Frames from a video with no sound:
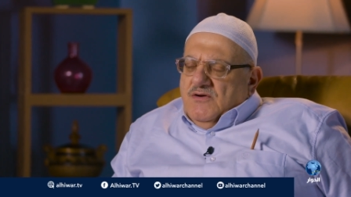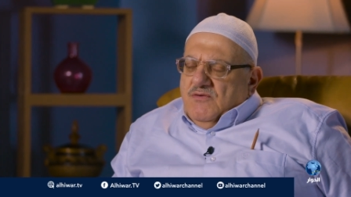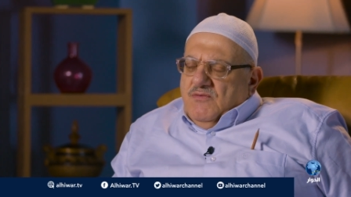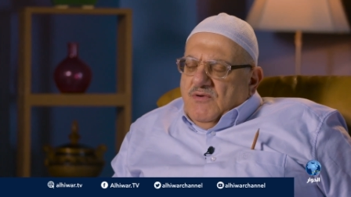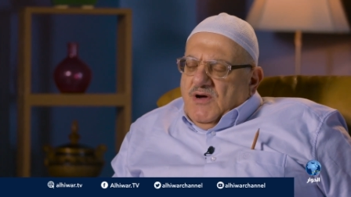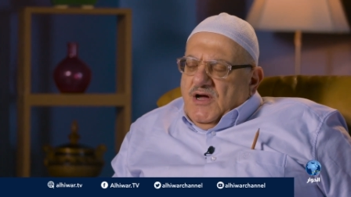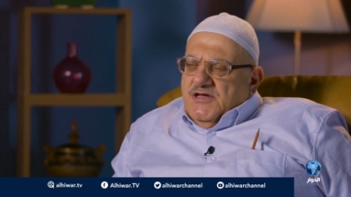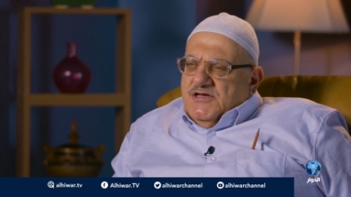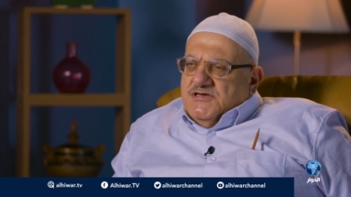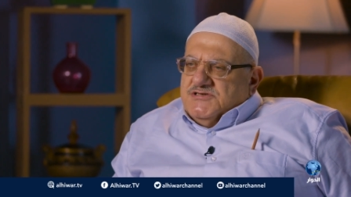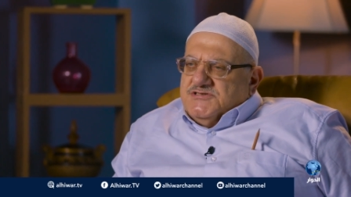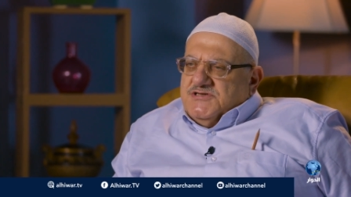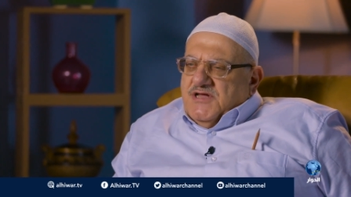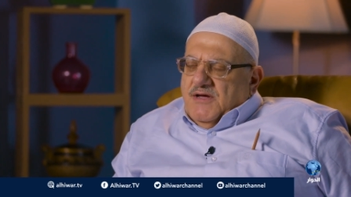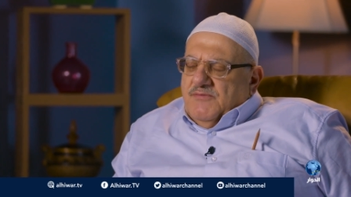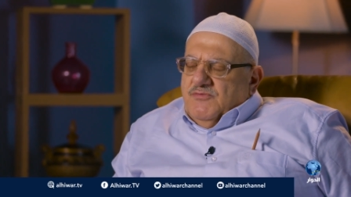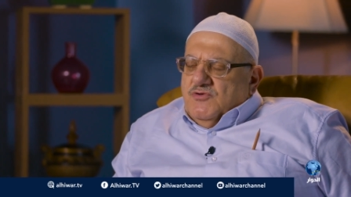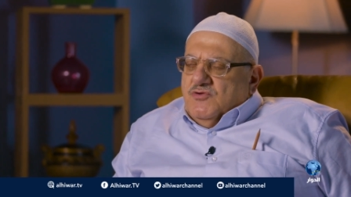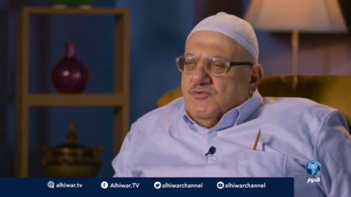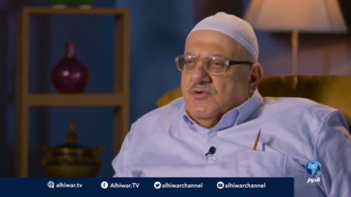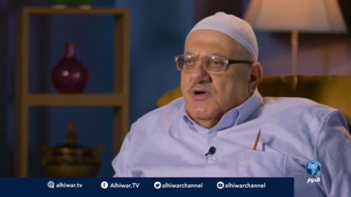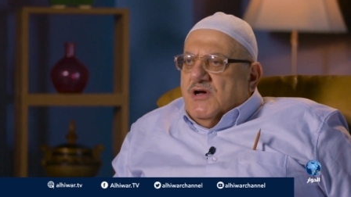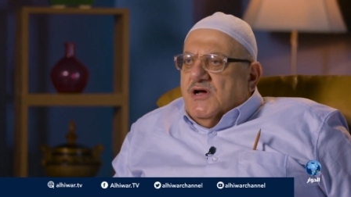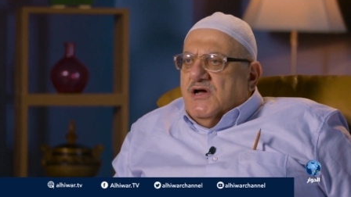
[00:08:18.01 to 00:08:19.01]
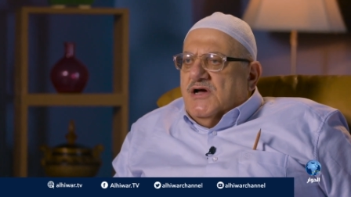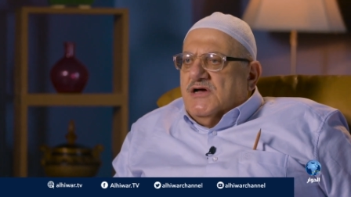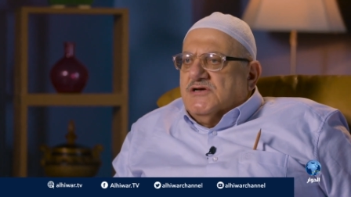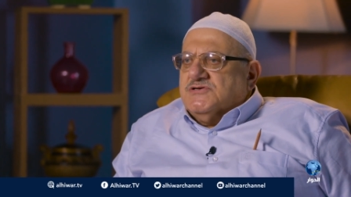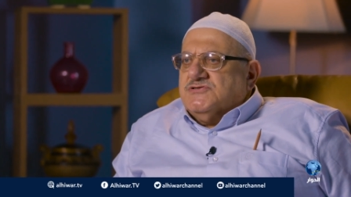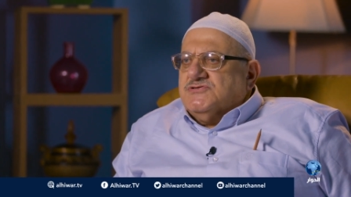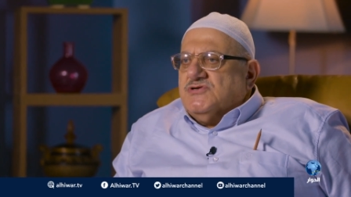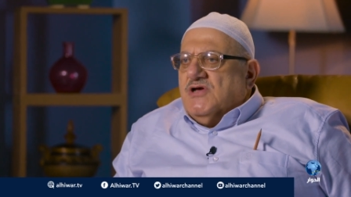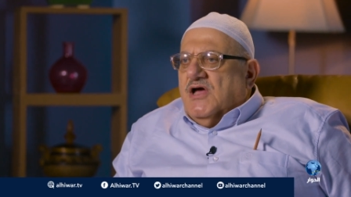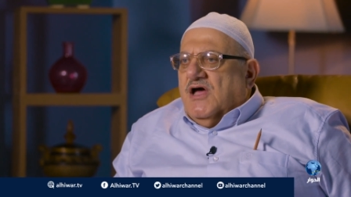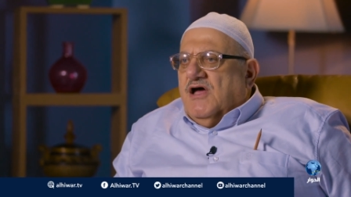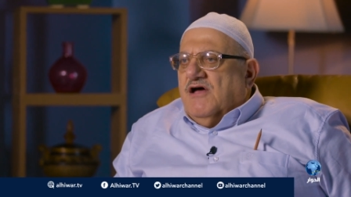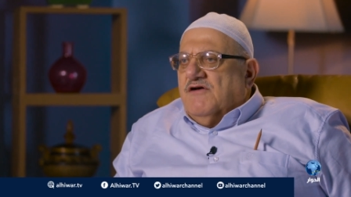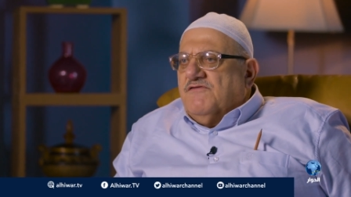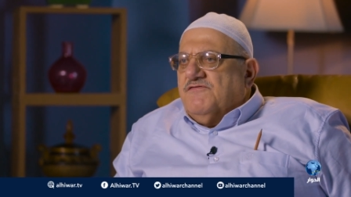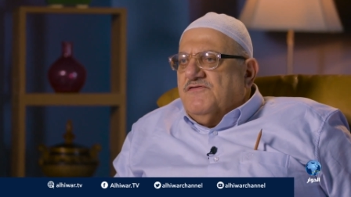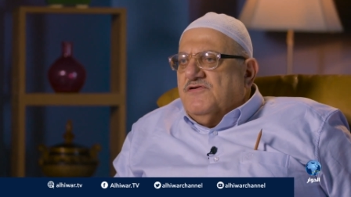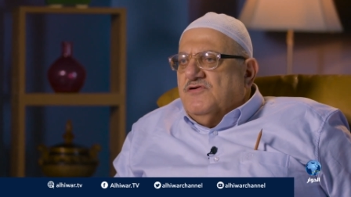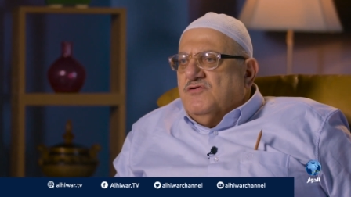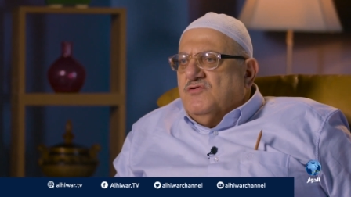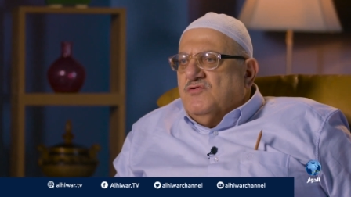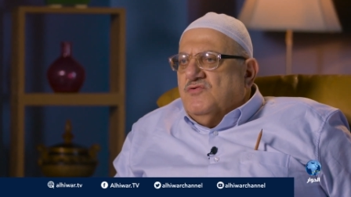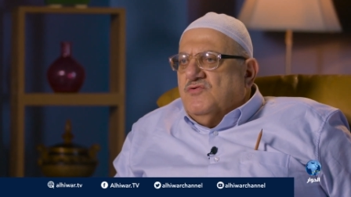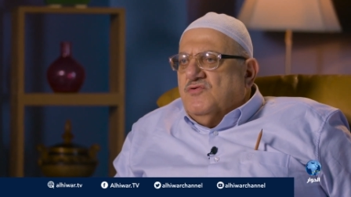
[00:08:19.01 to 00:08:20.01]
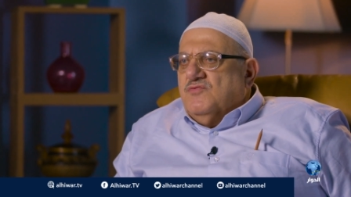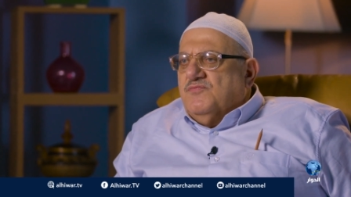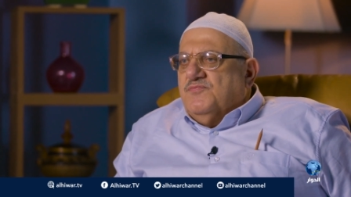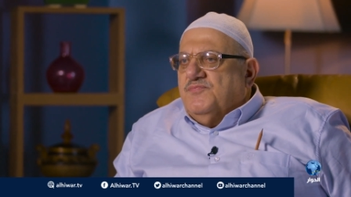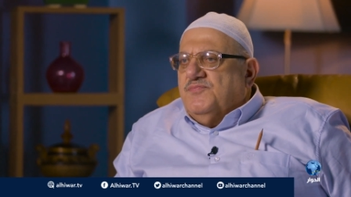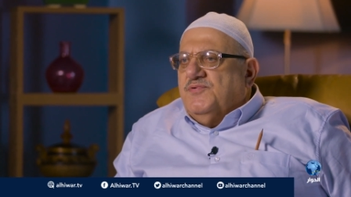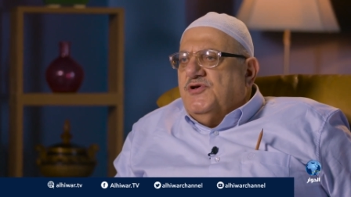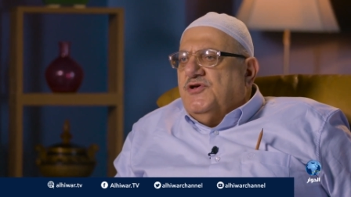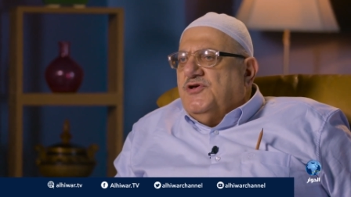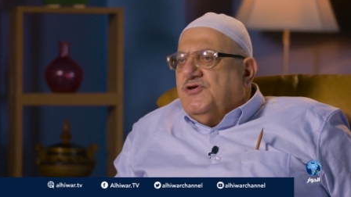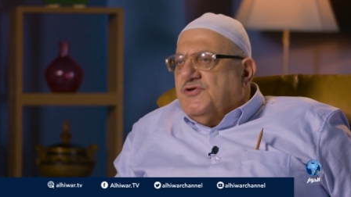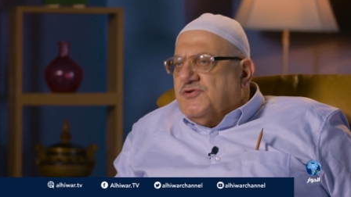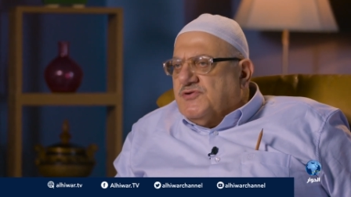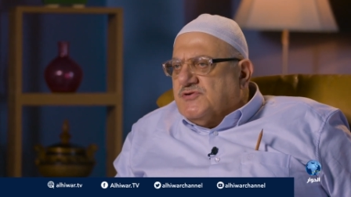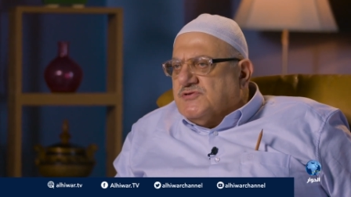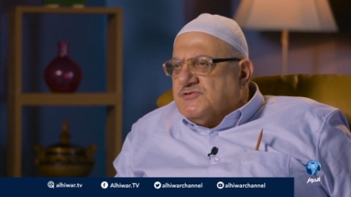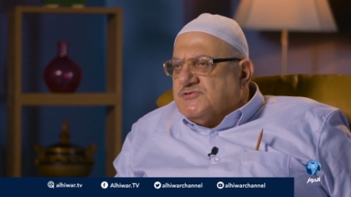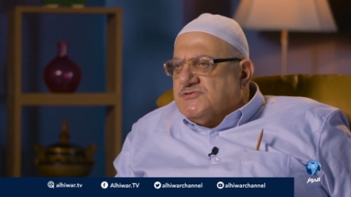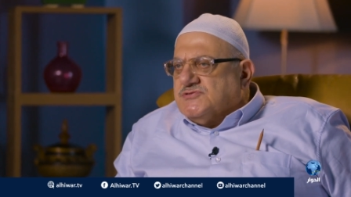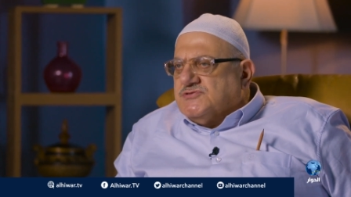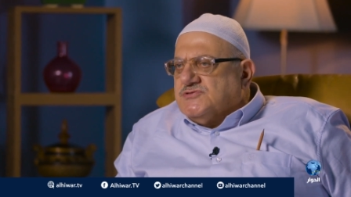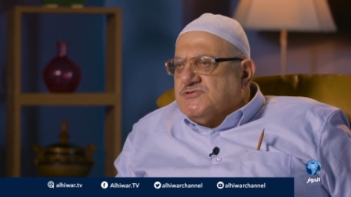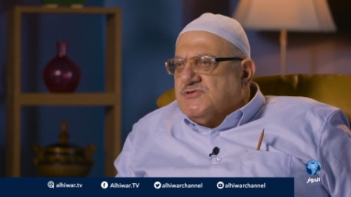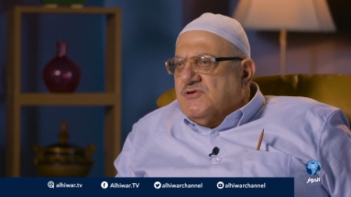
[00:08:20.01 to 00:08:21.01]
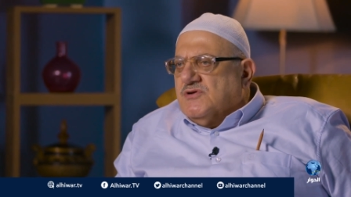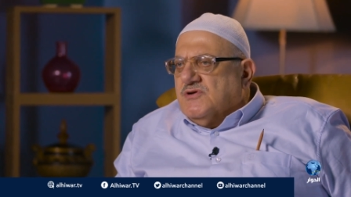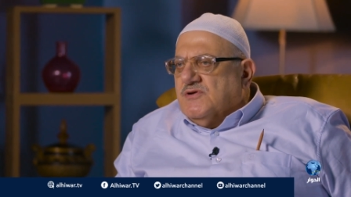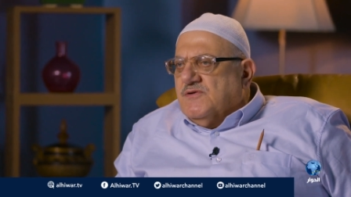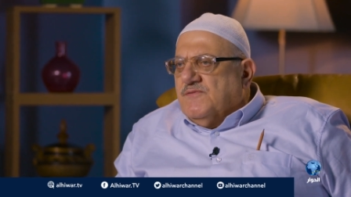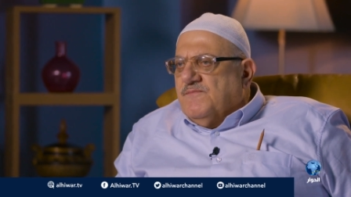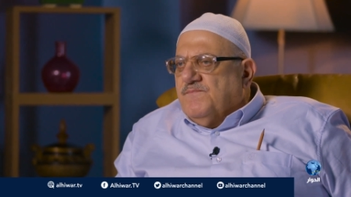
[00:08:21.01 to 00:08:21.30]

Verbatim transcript: ويستعملها الصحفي بحرص